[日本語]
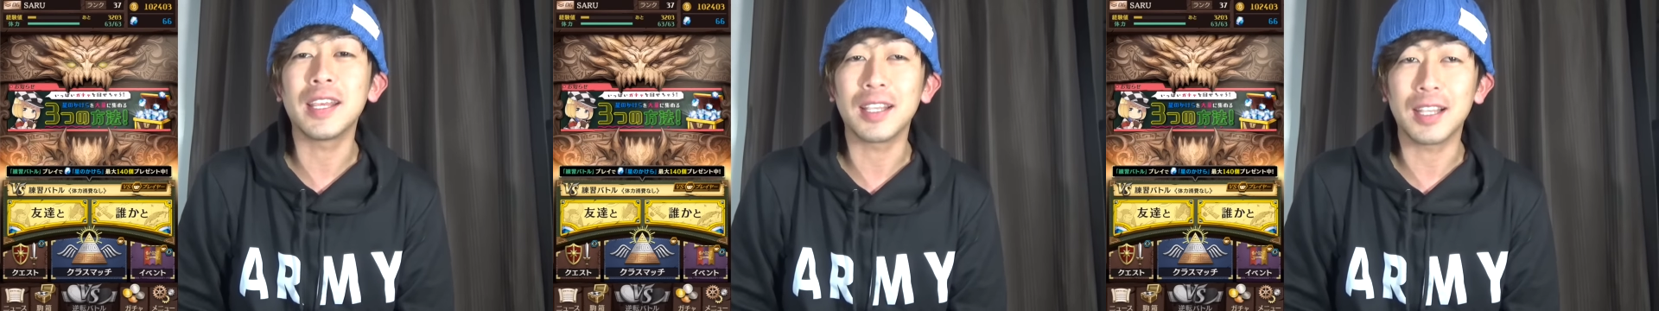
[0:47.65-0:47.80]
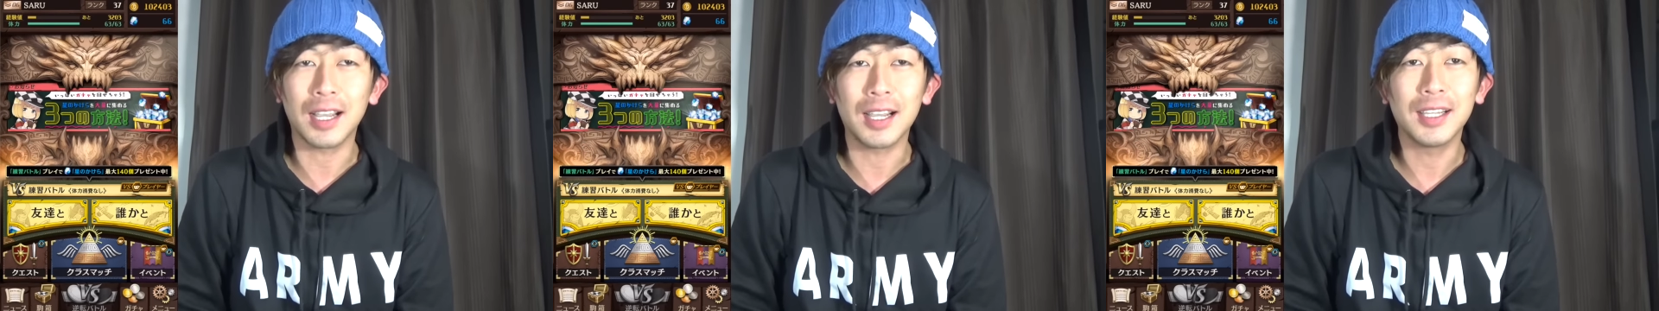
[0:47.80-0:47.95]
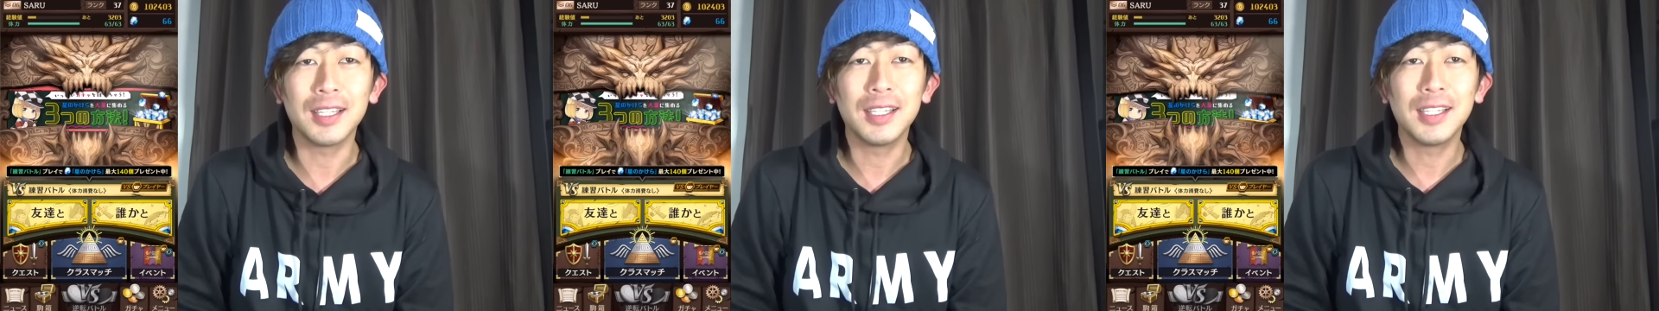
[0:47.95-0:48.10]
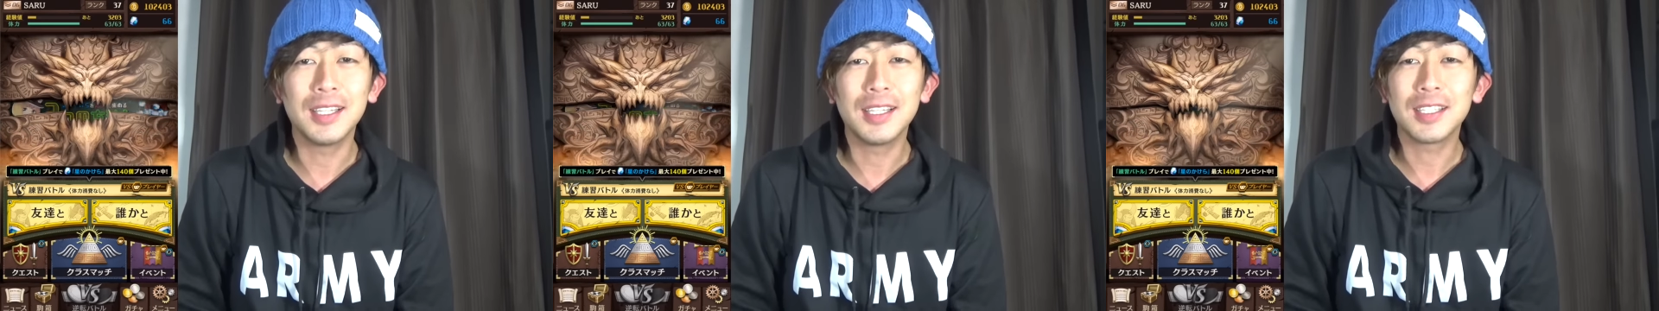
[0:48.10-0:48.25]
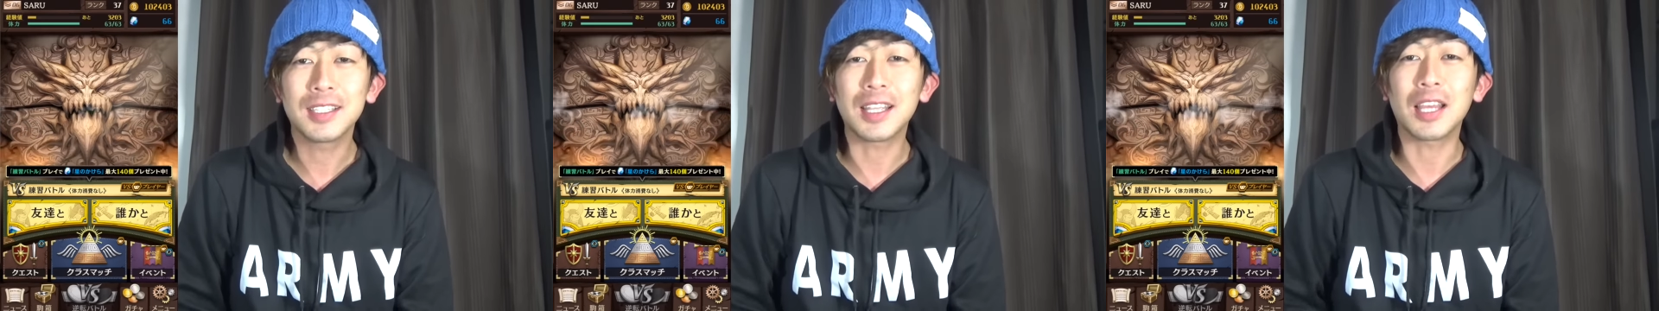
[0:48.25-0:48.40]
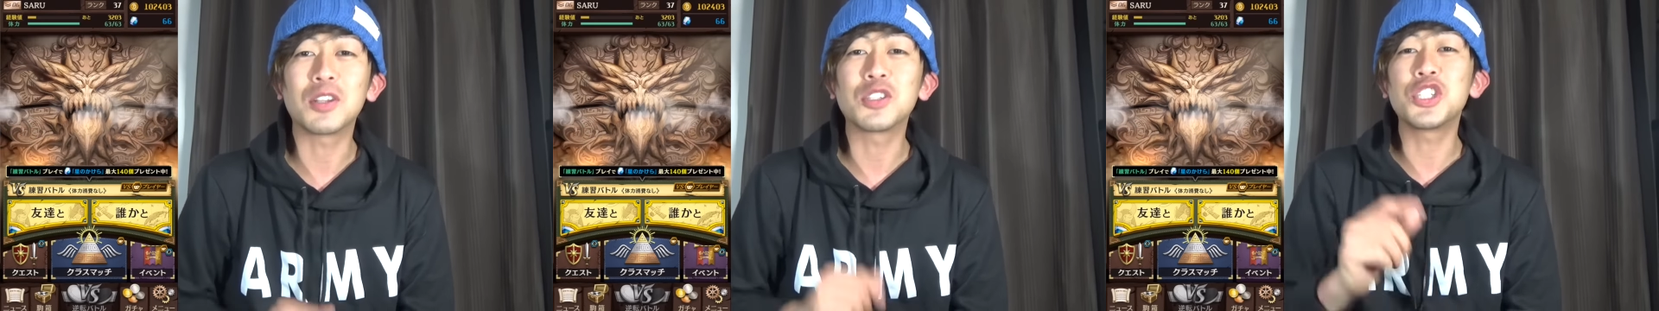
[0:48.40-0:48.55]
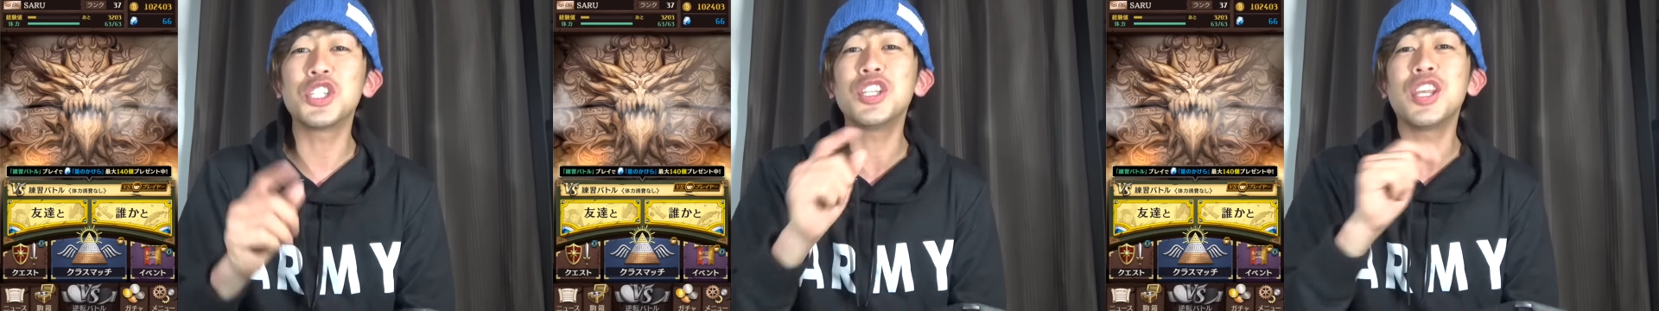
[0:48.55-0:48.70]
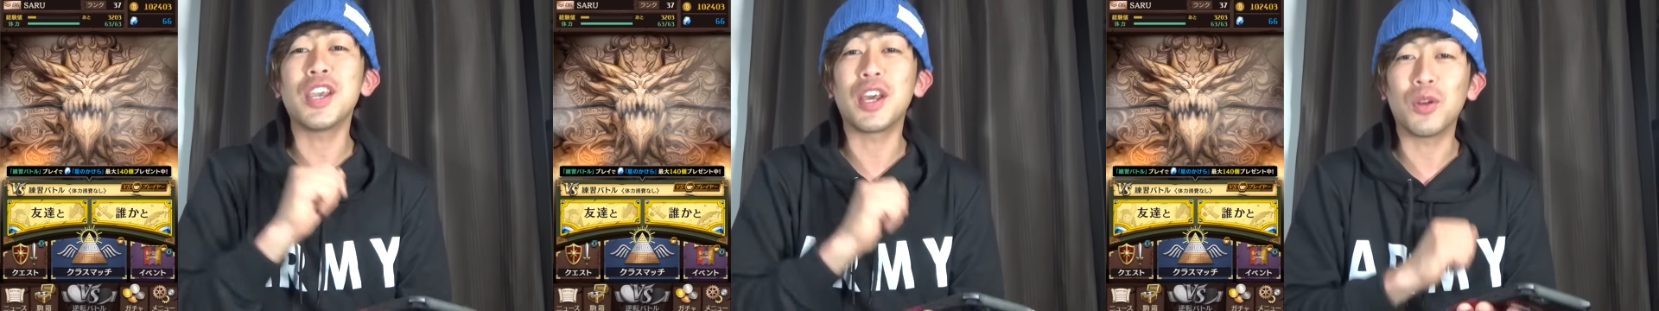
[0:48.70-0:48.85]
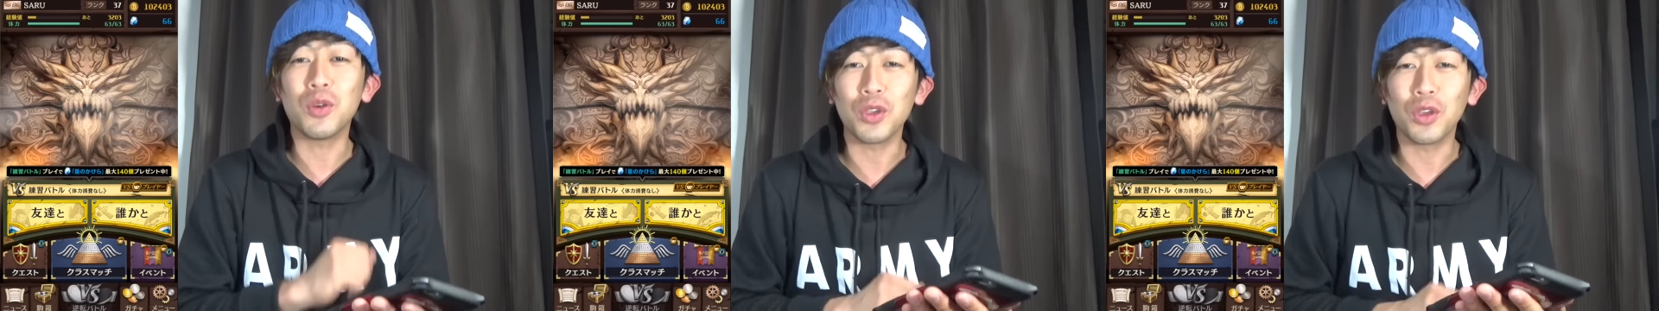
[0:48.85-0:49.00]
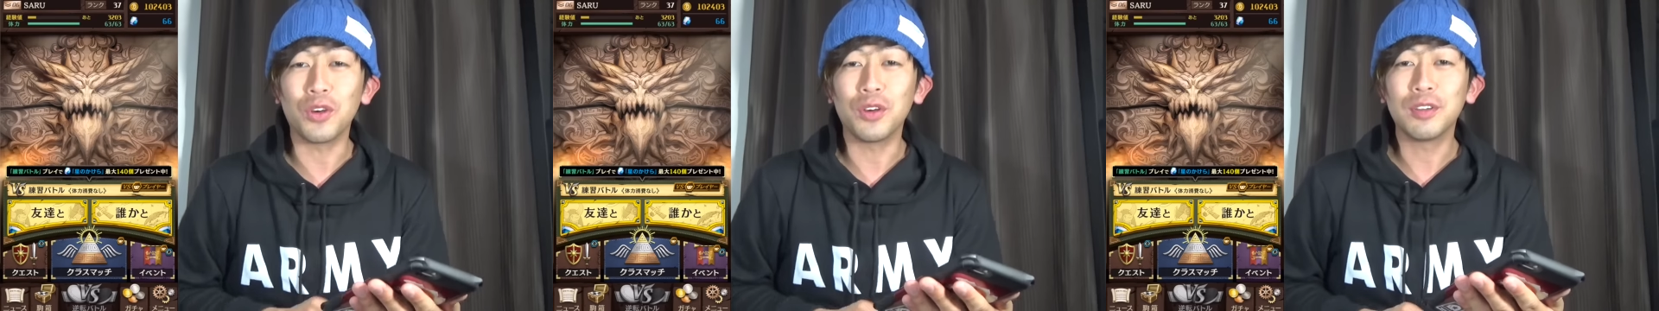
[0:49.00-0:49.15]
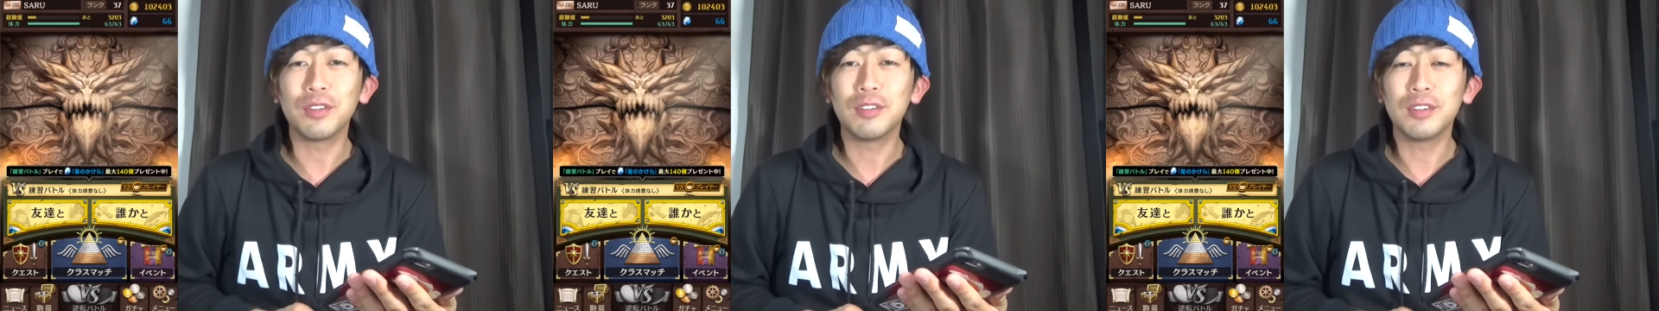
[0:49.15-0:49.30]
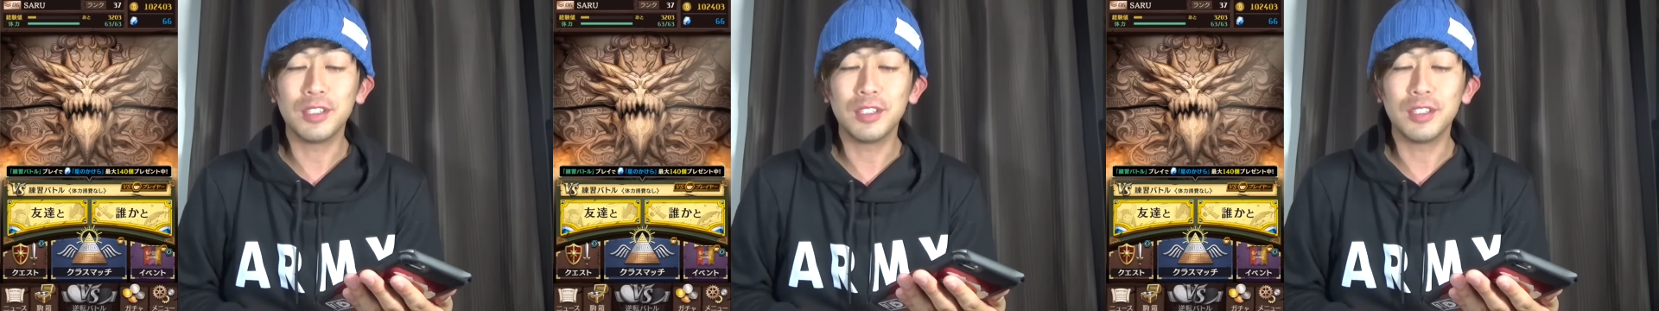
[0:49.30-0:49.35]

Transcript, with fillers: いか。楽しんでやろうよ。